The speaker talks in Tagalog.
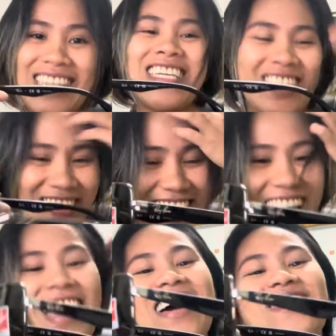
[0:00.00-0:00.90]
Charot
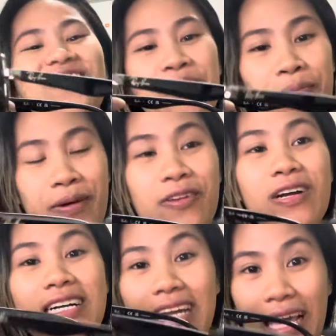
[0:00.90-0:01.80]
meron
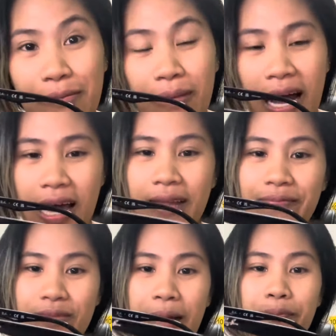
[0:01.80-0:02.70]
kang Ray-Ban,
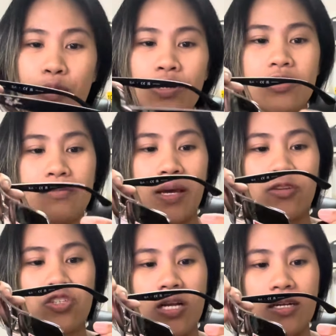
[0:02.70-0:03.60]
tapos
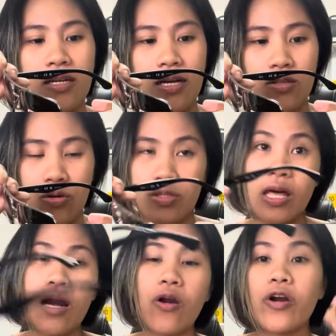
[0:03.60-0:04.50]
meron siyang ano
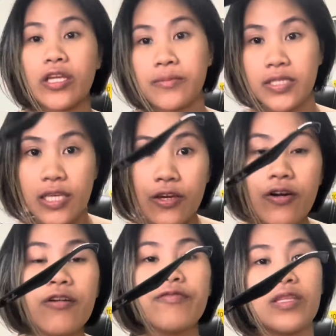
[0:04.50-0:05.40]
na okay naman sa
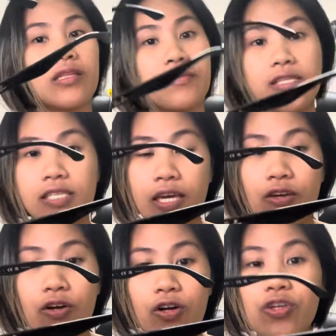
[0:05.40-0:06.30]
iyo, fit naman sa
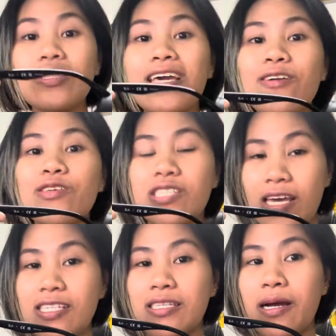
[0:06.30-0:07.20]
iyo, yun na yung
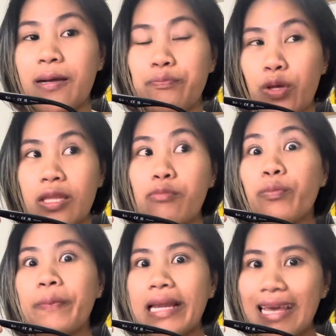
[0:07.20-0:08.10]
size na pwede
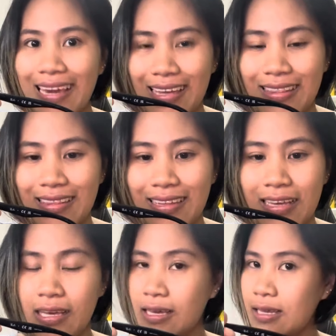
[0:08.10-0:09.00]
mong bilhin.
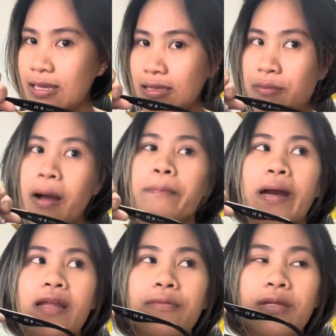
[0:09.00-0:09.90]
'Di ba?
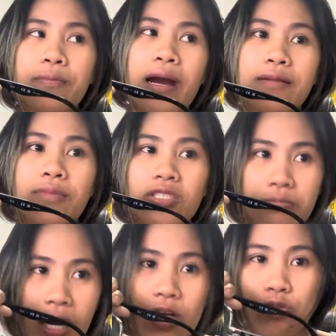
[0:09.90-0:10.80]
Para naman mas
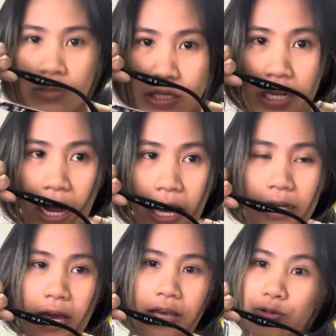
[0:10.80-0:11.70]
makasure ka
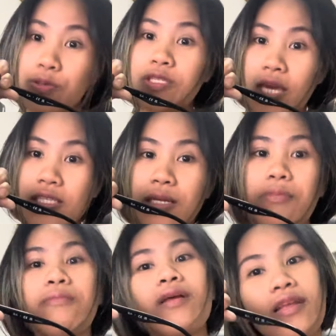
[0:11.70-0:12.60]
na yung size na
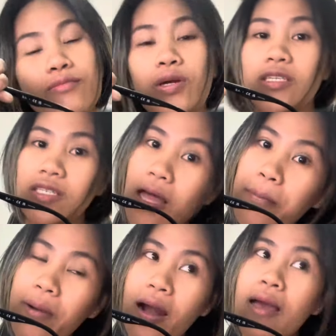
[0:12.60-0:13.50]
bibilhin mo is
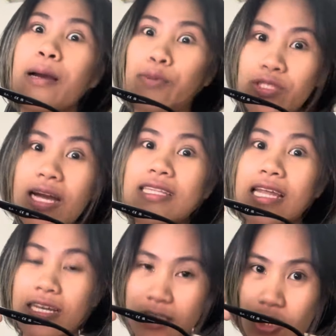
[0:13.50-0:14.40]
tama, punta ka na lang sa